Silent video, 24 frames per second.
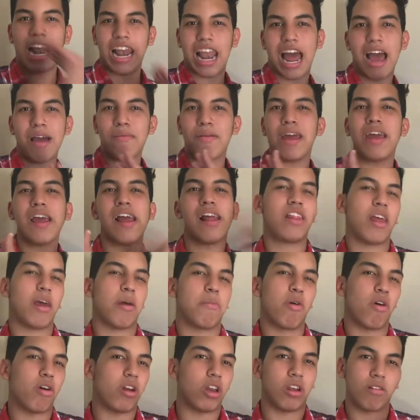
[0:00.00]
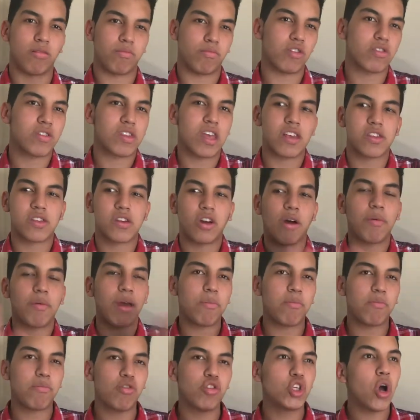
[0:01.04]
el ángel y el demonio. O sea, eso no
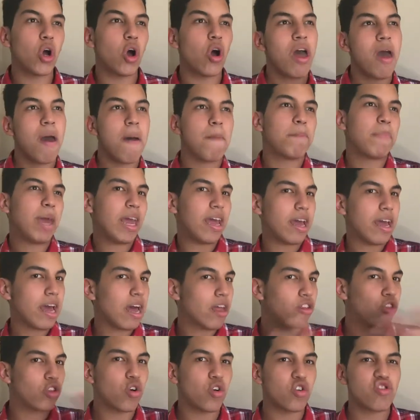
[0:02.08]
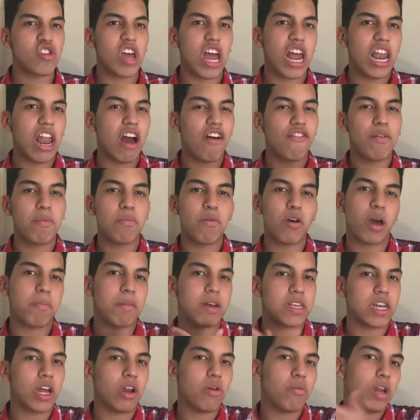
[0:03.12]
había mucho. Me encantó el outfit porque
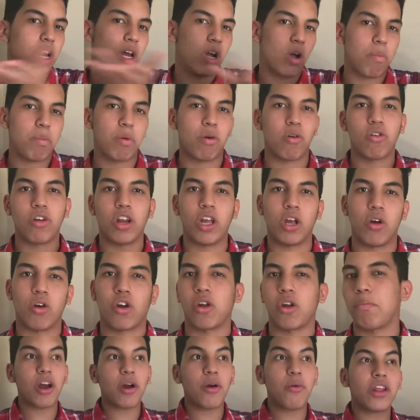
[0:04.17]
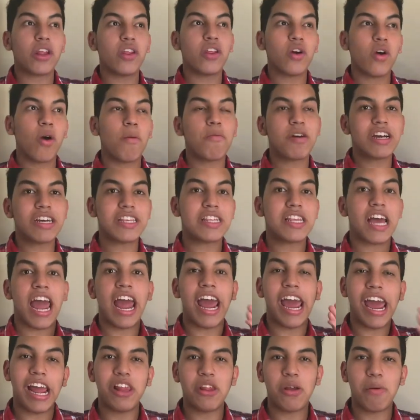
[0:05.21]
parece que lo hubiera copiado un unicornio. Recuerdo cómo que
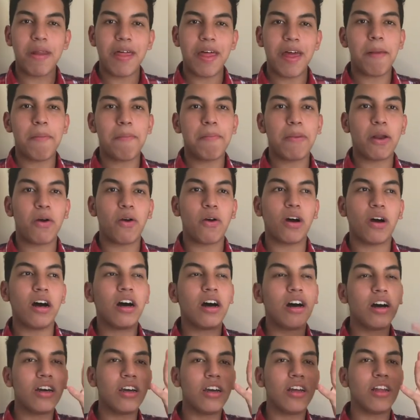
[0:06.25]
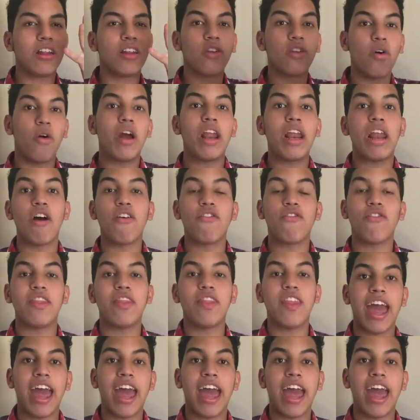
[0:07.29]
es el nombre de él, pero ay, no, el outfit